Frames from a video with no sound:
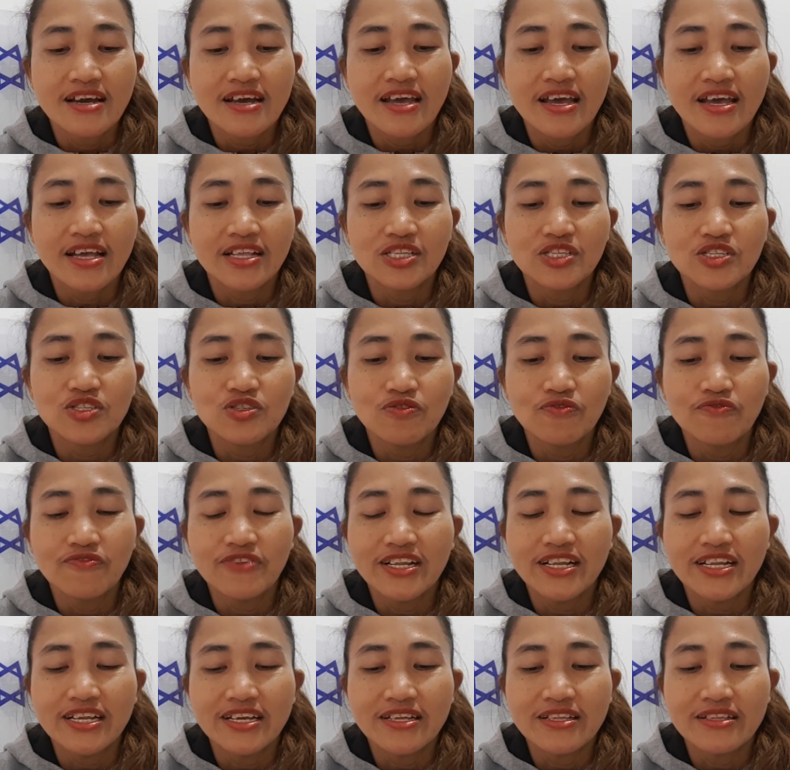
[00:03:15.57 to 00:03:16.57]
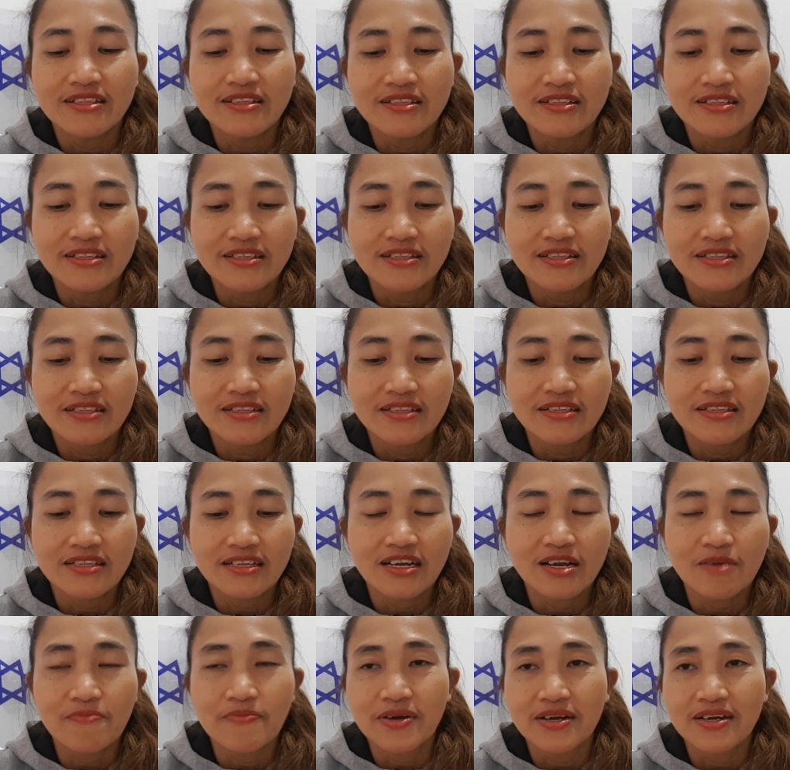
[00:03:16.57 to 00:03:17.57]
and Jubilin
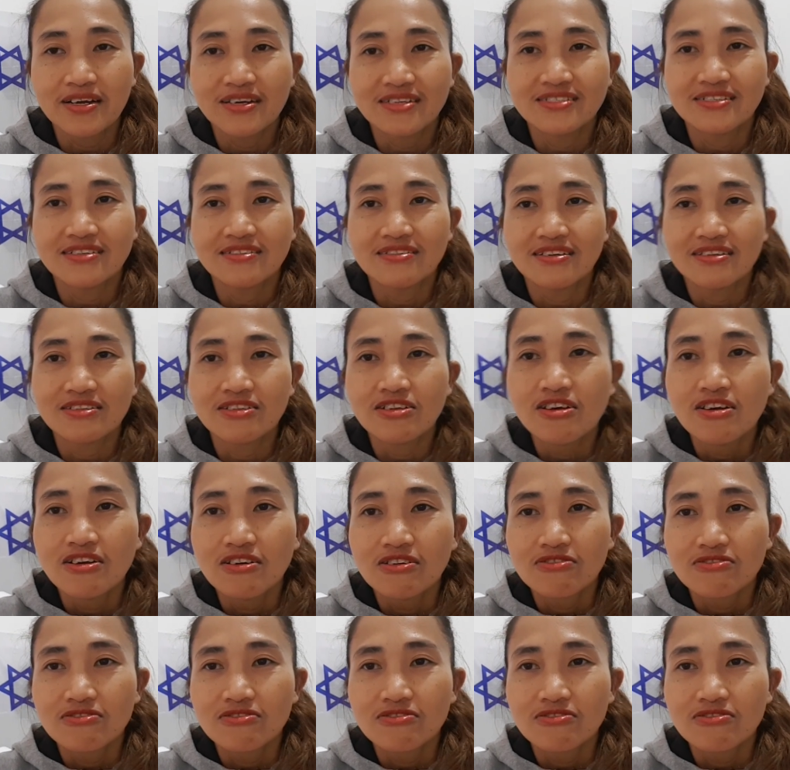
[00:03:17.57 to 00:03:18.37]
taga Pangasinan.